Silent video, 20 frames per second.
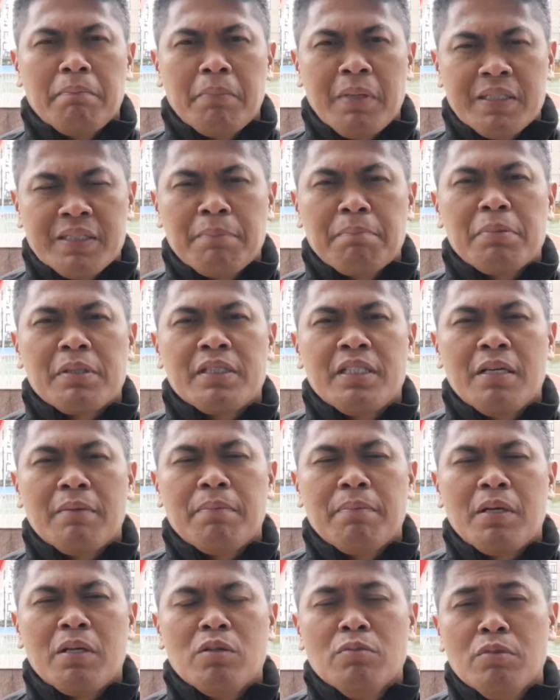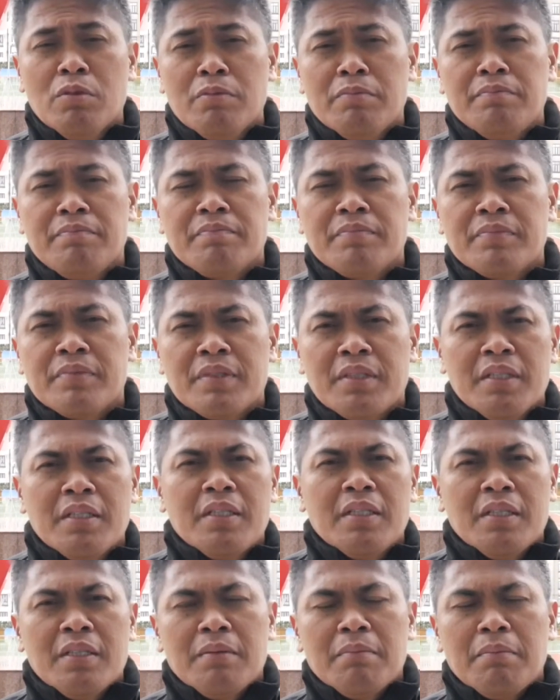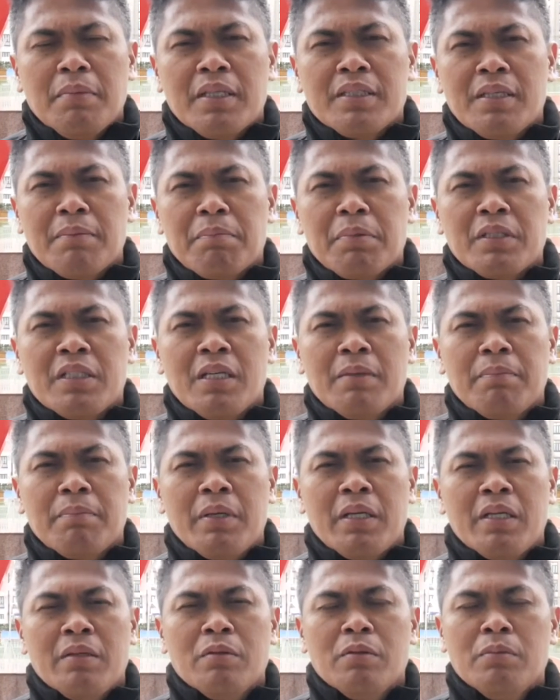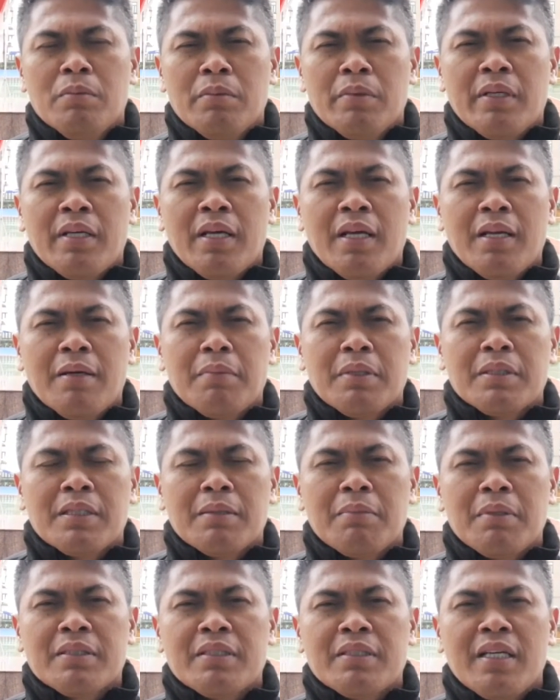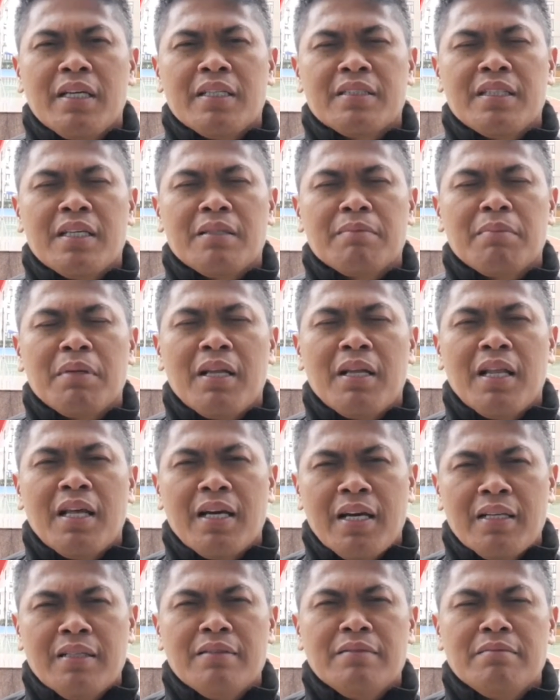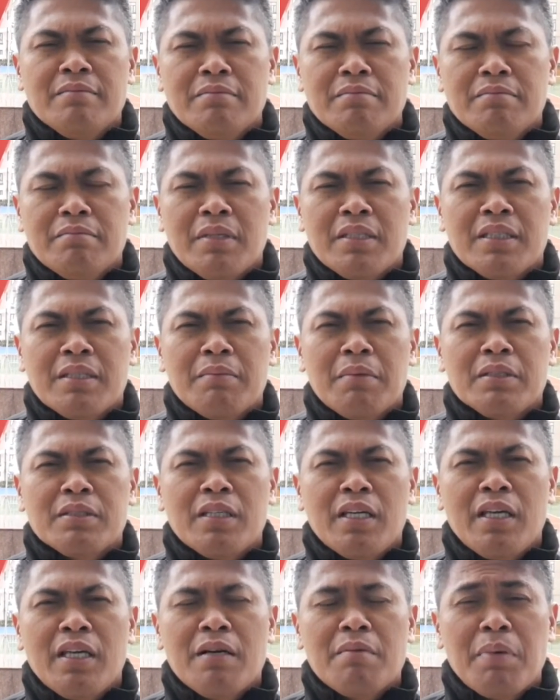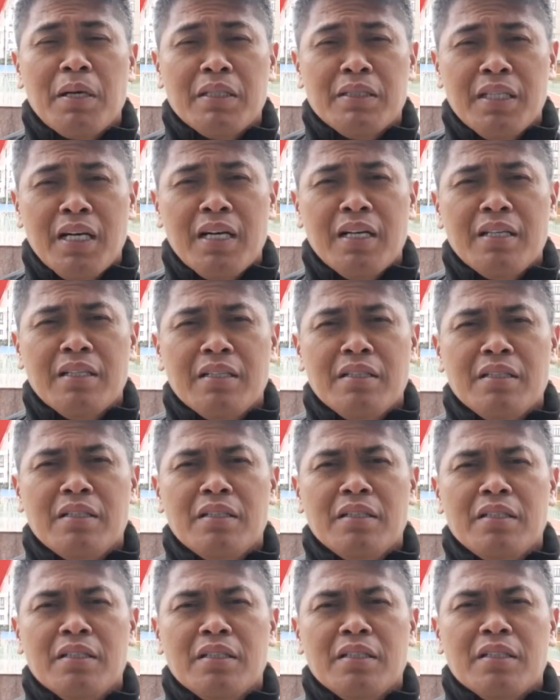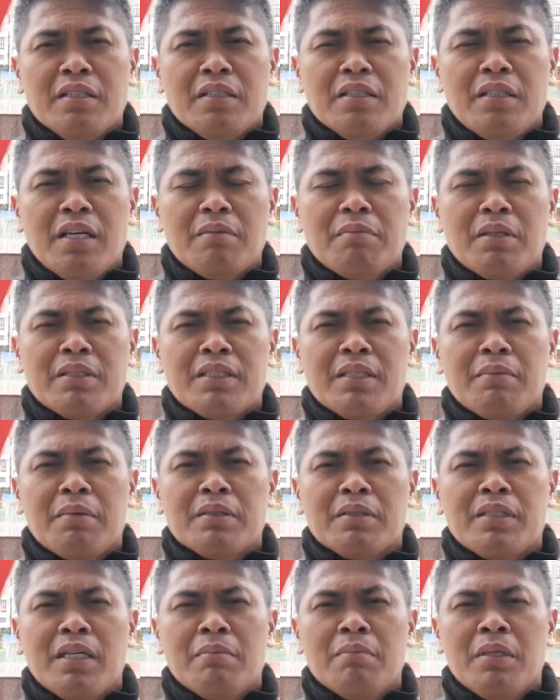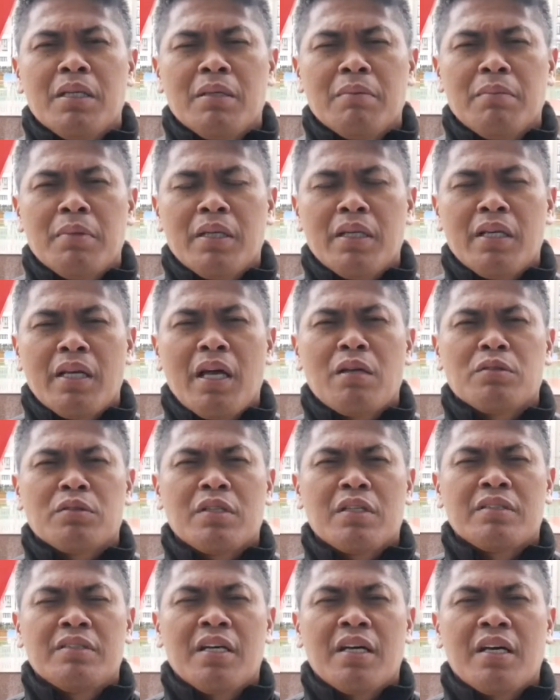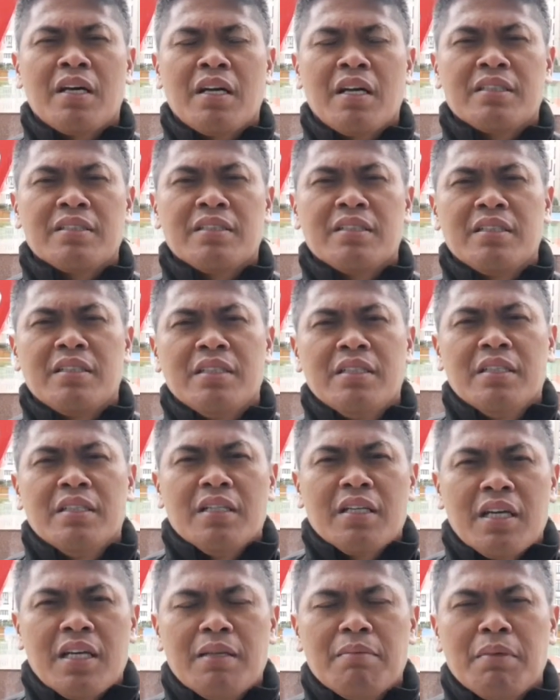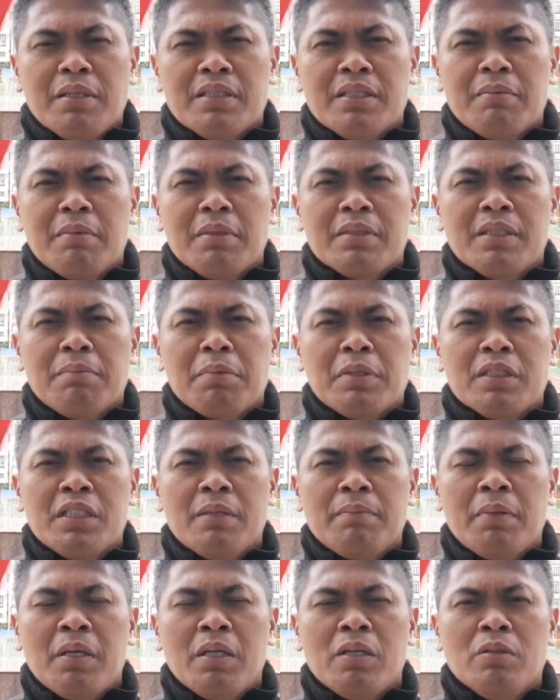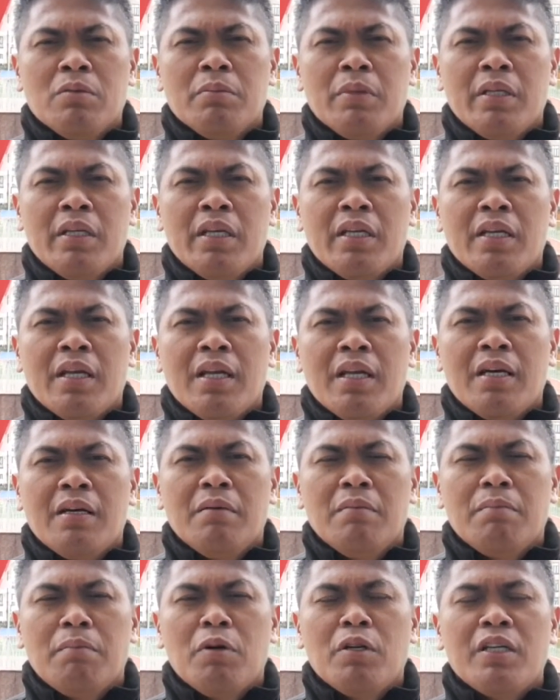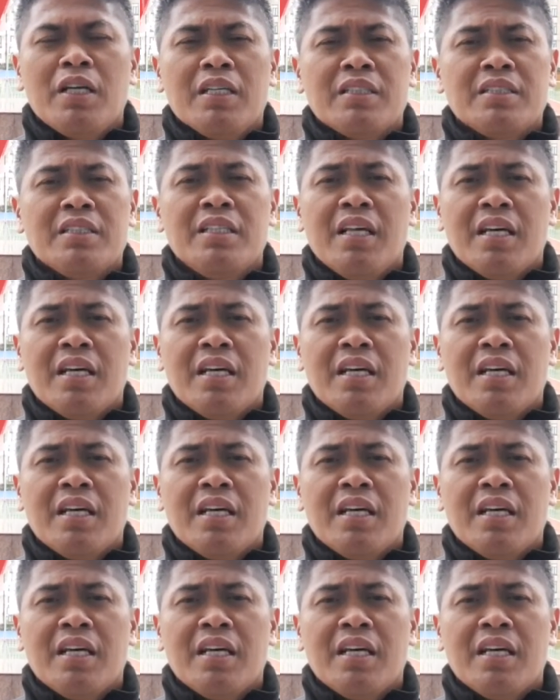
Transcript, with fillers: masa persiapan umum. Masa persiapan umum adalah masa-masa yang sangat melelahkan, masa-masa yang panjang, dan masa-masa yang benar-benar harus kerja keras. Karena masa-masa persiapan umum ini adalah fondasi